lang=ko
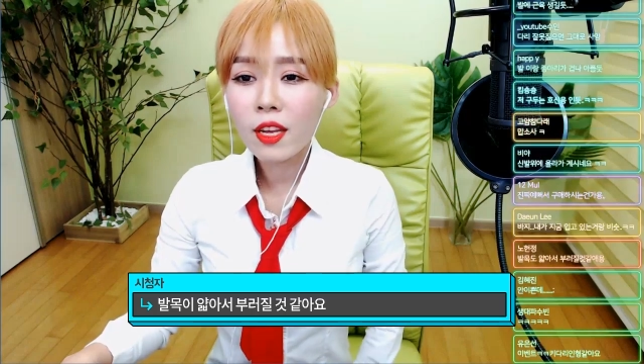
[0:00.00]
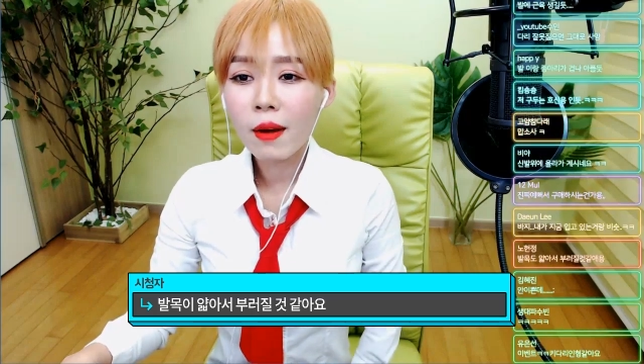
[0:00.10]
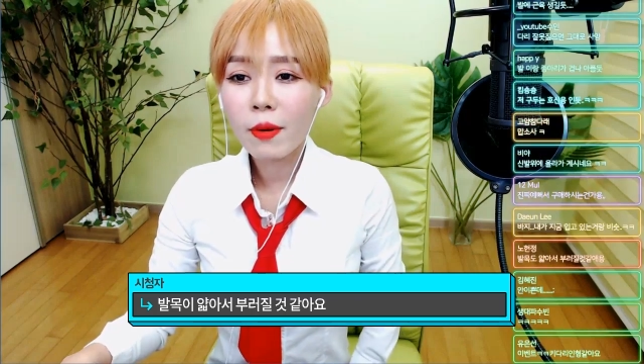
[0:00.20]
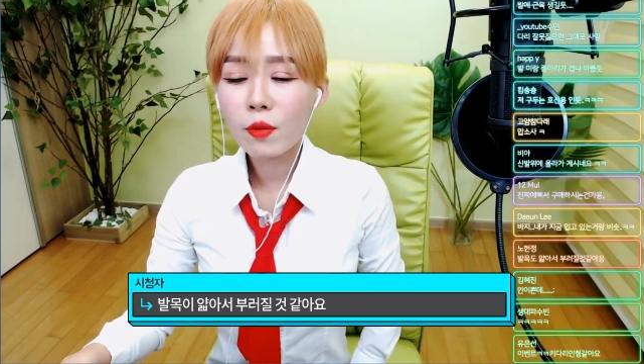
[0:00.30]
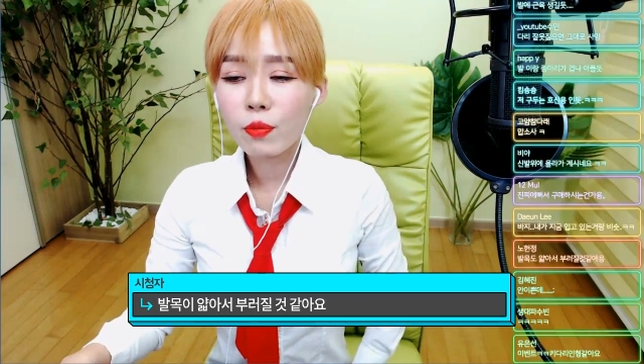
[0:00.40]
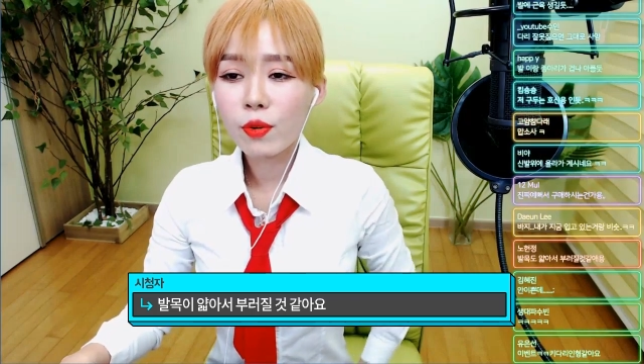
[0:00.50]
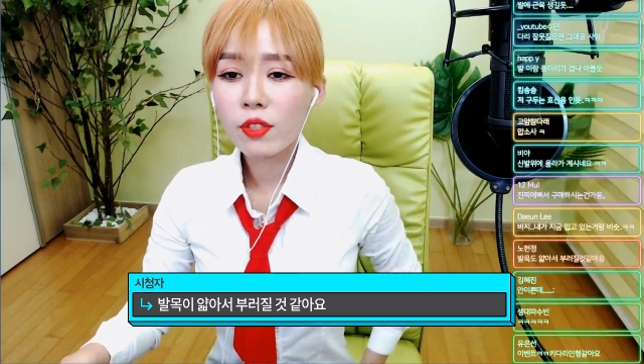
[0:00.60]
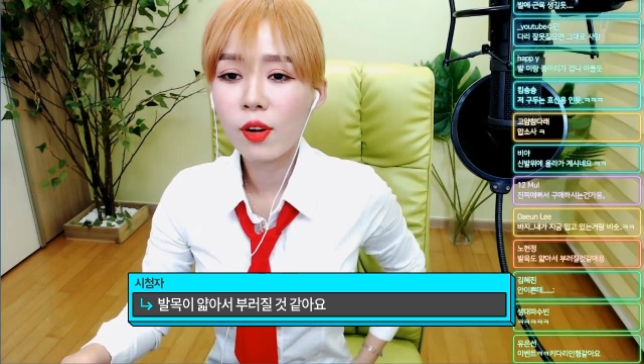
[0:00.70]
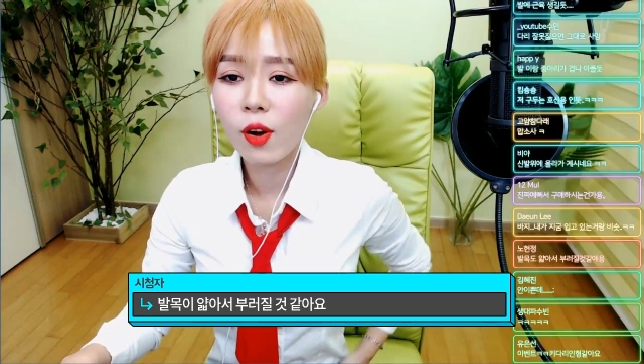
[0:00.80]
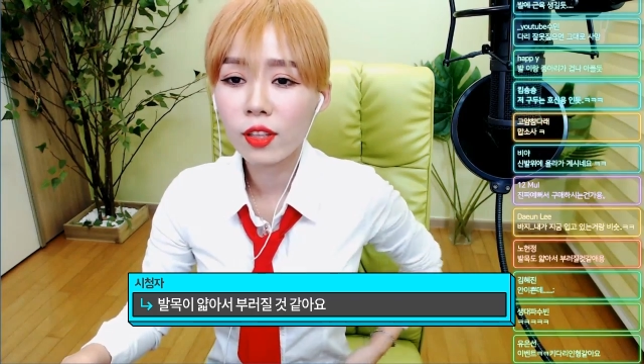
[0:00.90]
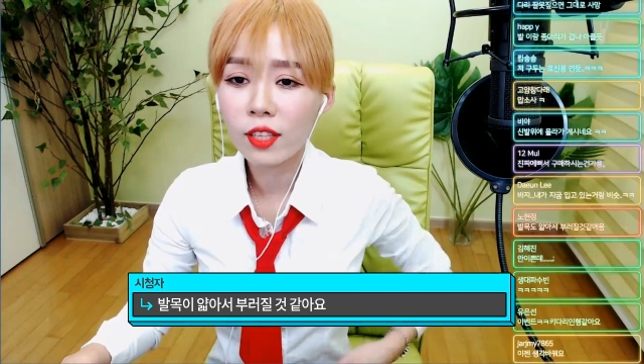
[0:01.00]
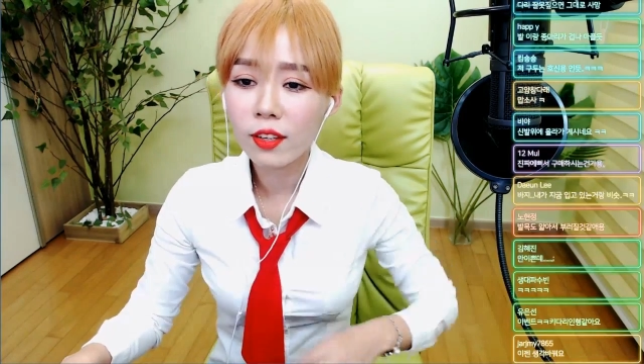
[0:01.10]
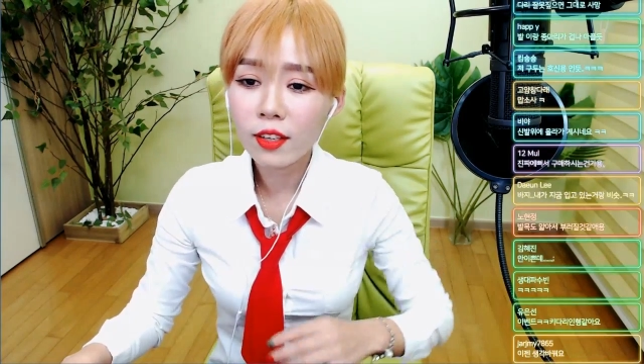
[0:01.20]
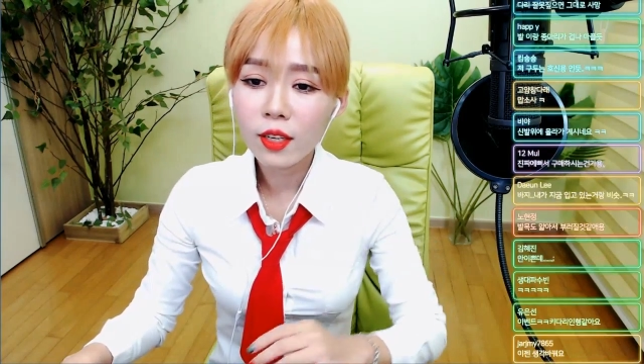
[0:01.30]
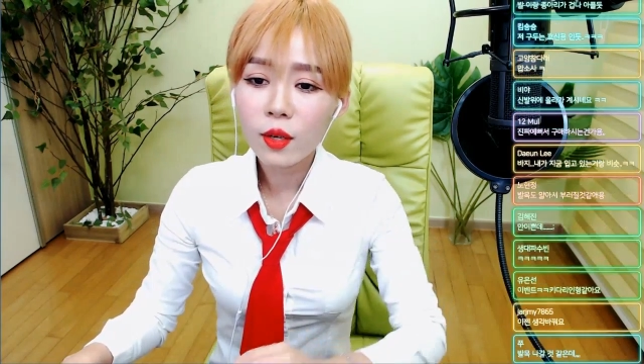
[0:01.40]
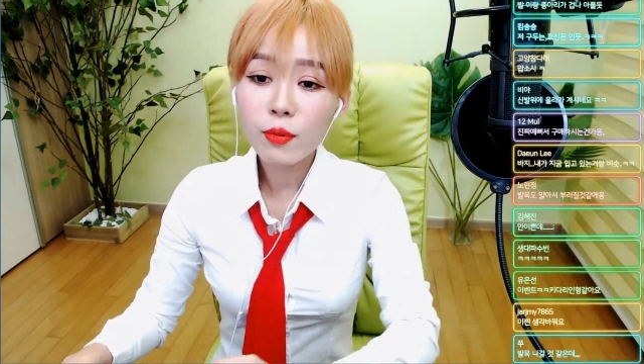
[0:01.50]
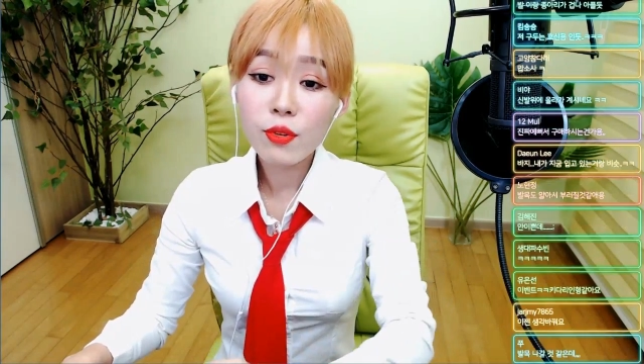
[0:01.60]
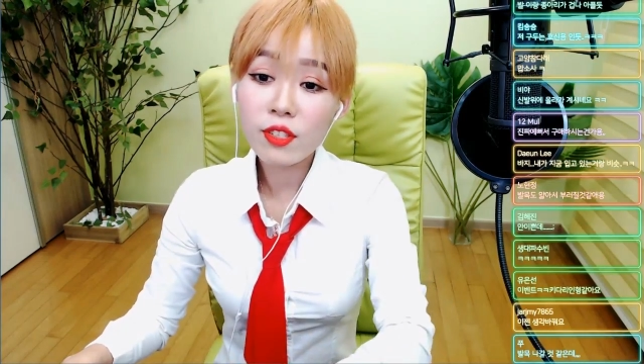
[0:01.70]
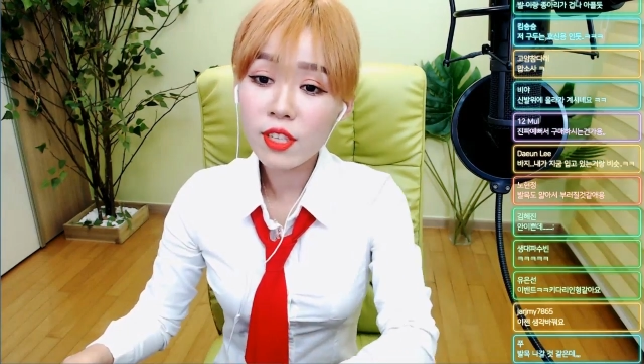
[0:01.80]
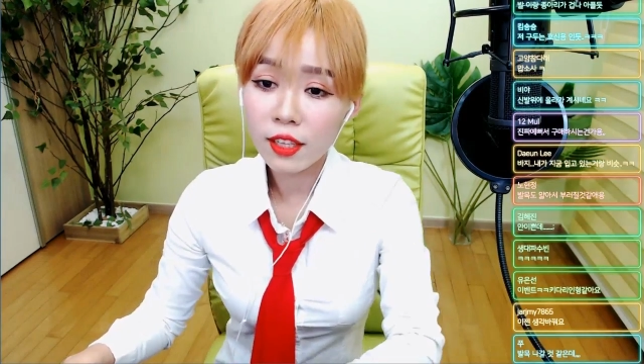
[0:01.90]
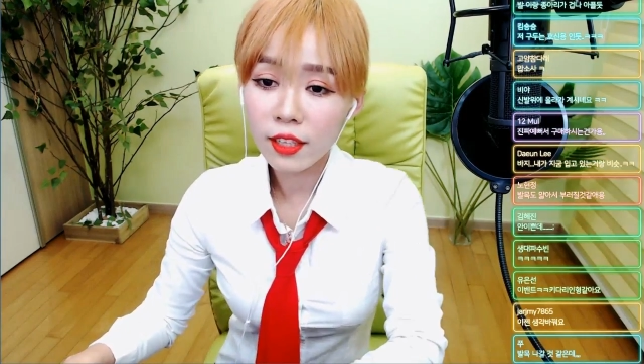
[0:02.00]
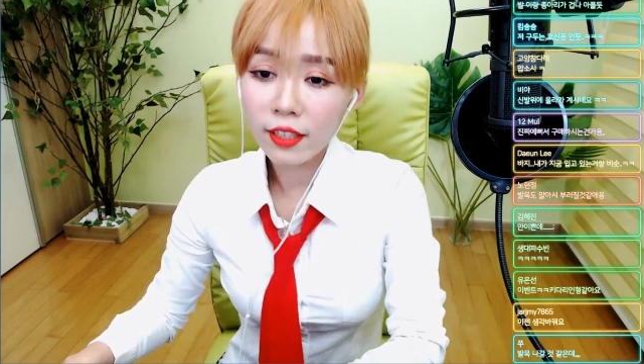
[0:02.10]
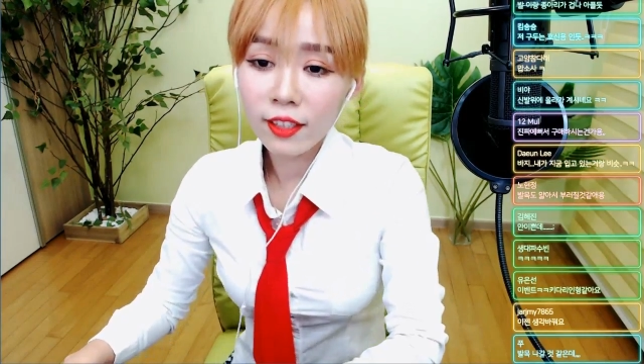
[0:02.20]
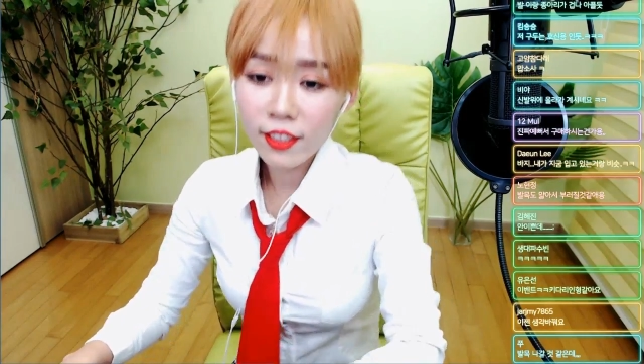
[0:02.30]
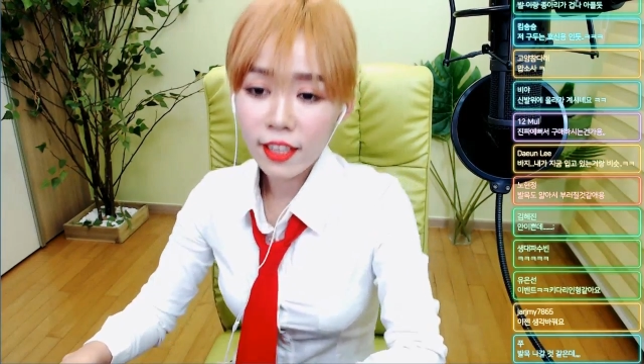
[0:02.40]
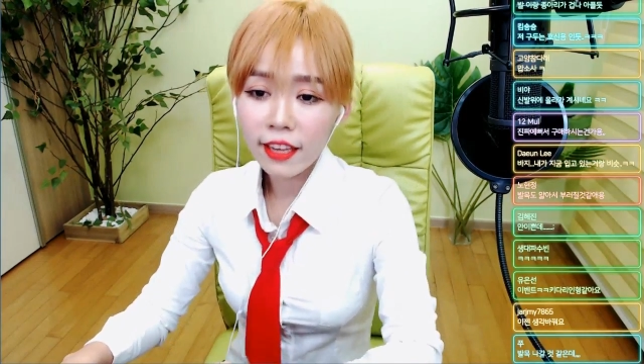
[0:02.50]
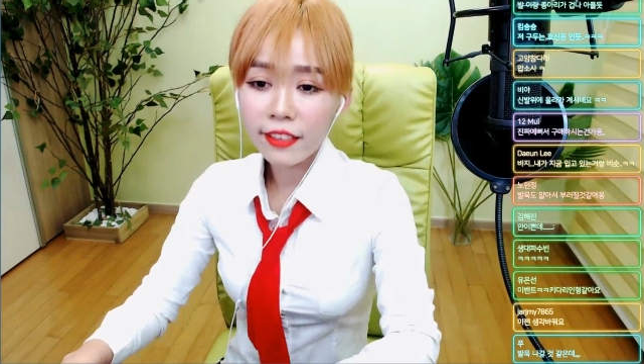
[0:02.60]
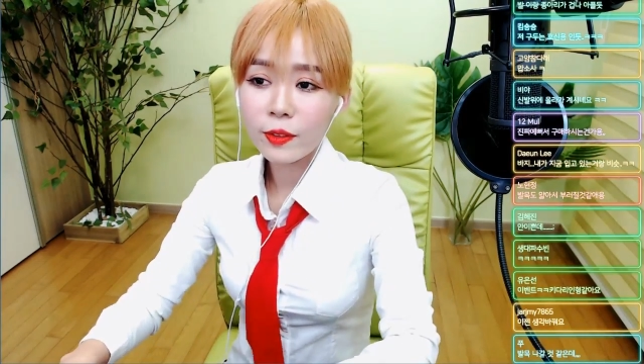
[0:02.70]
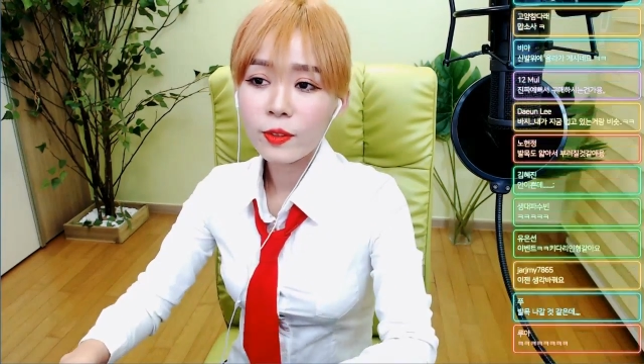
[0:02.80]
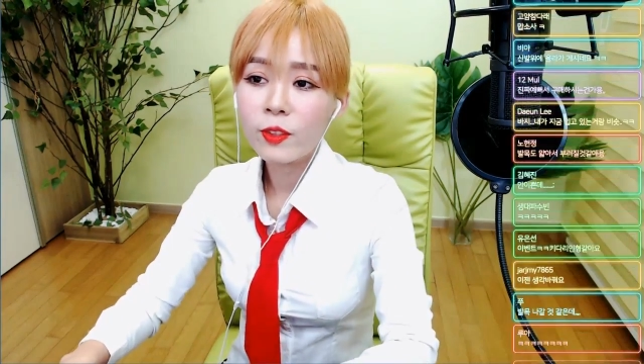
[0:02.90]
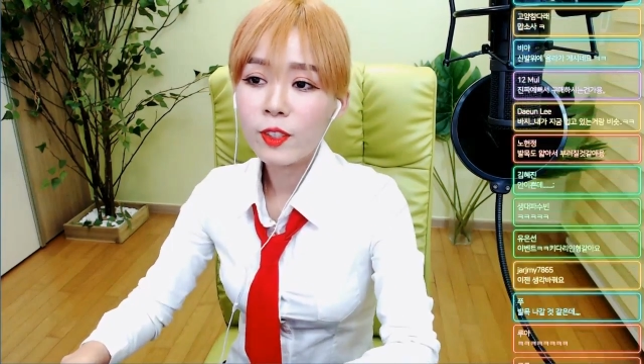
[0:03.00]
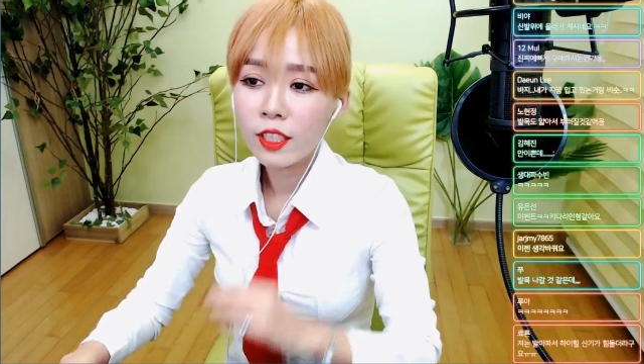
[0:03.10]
얇아서 부러질 것 같아요. 부러지지 않아요? 다행이다.